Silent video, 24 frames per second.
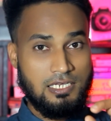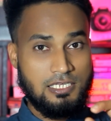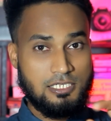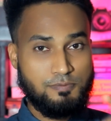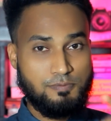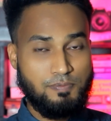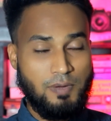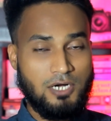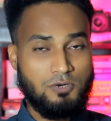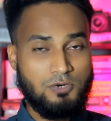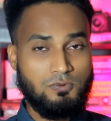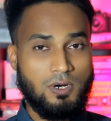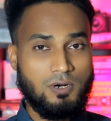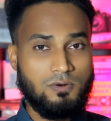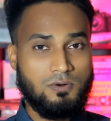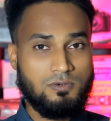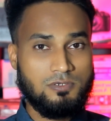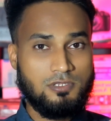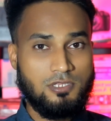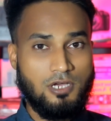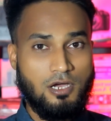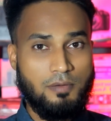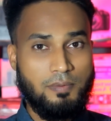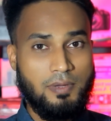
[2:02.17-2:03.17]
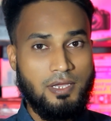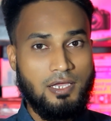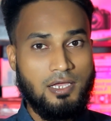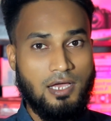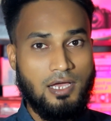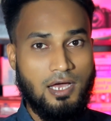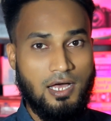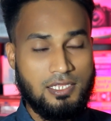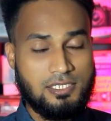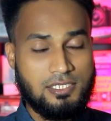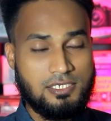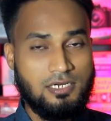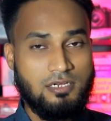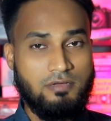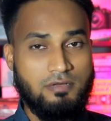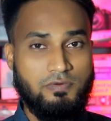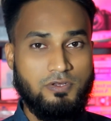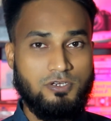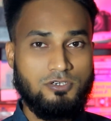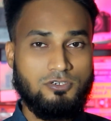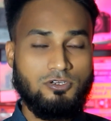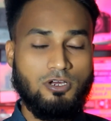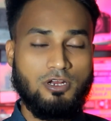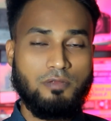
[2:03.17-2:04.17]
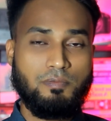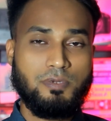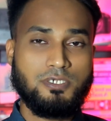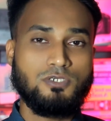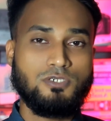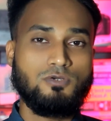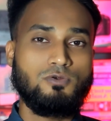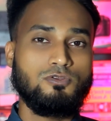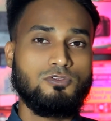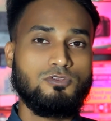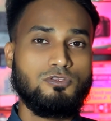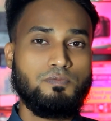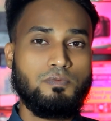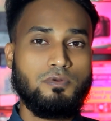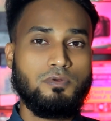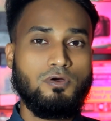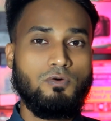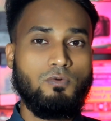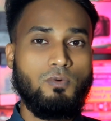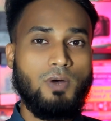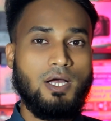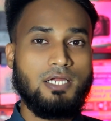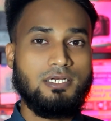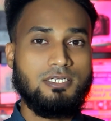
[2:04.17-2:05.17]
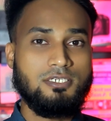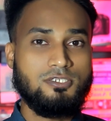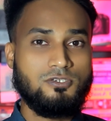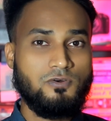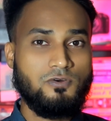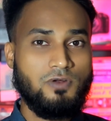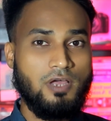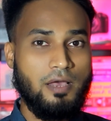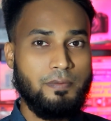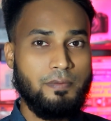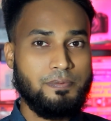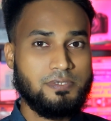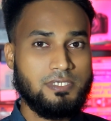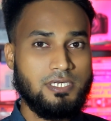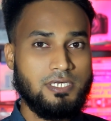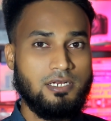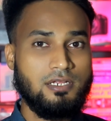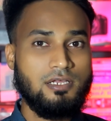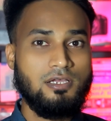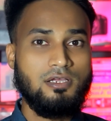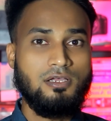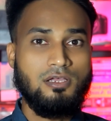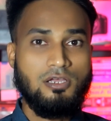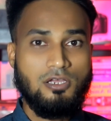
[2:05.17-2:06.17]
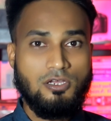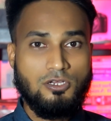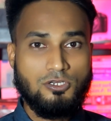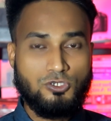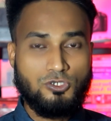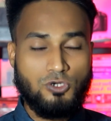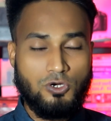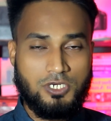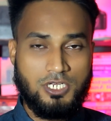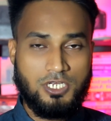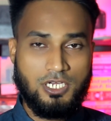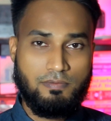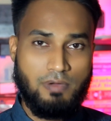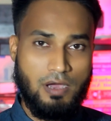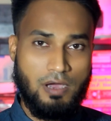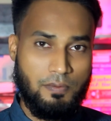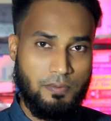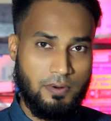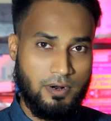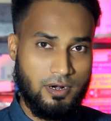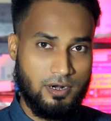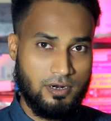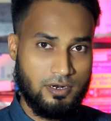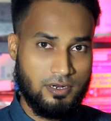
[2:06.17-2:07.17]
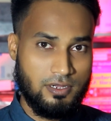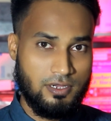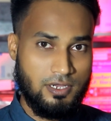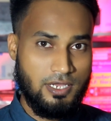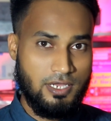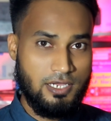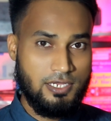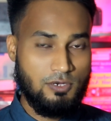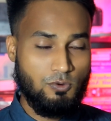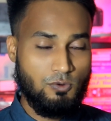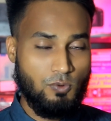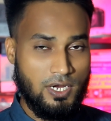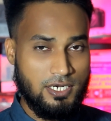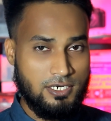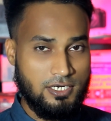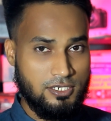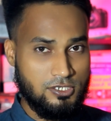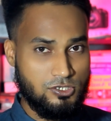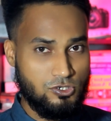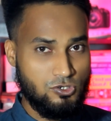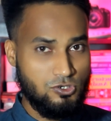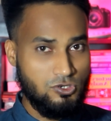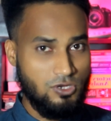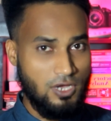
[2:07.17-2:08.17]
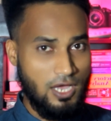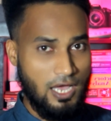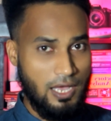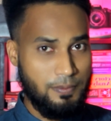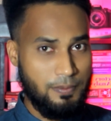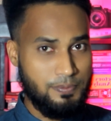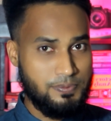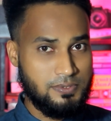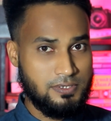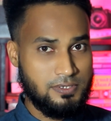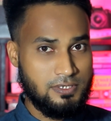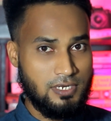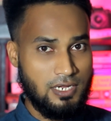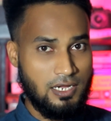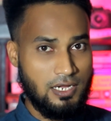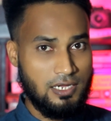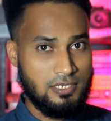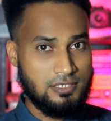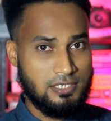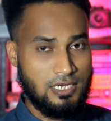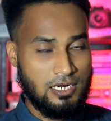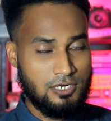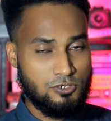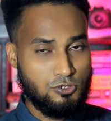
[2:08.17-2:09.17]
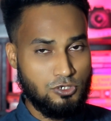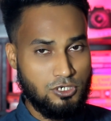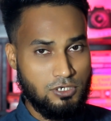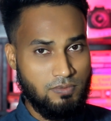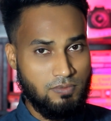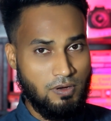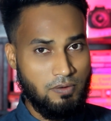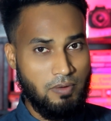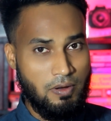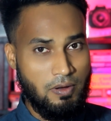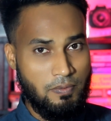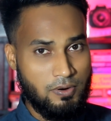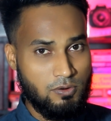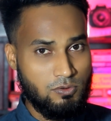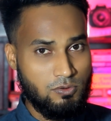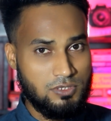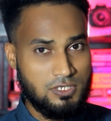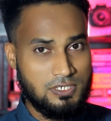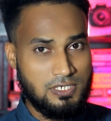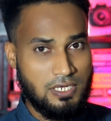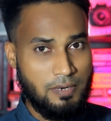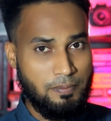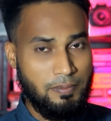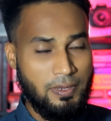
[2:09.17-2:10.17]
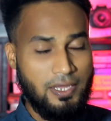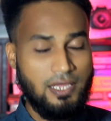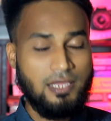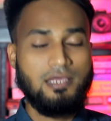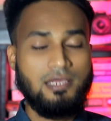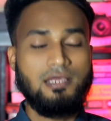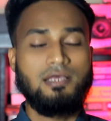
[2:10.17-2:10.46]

স্মার্ট ওয়ার্ক করতে হবে আজকের এই ভিডিওটি অনেক বেশি গুরুত্বপূর্ণ ওয়াইটি স্টুডিও অ্যাপসের সঠিক ব্যবহার এই ওয়াইটি স্টুডিও অ্যাপসটা যারা সঠিকভাবে ব্যবহার করতে জানবে